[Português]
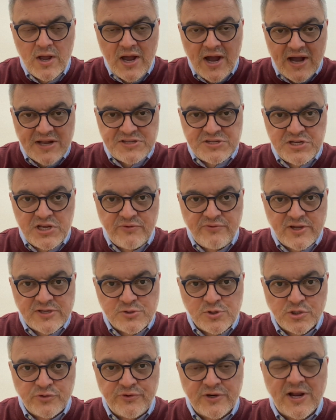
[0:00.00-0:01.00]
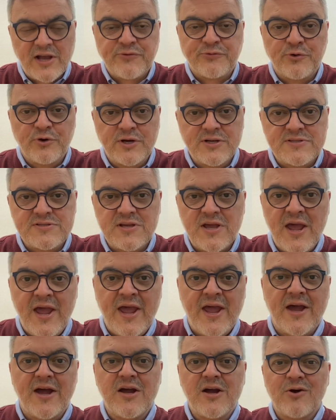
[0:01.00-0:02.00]
ative as notificações
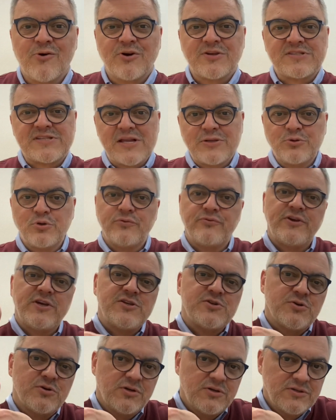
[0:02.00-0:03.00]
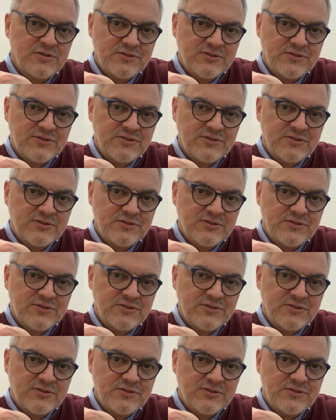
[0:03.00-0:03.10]
e, gostando do vídeo,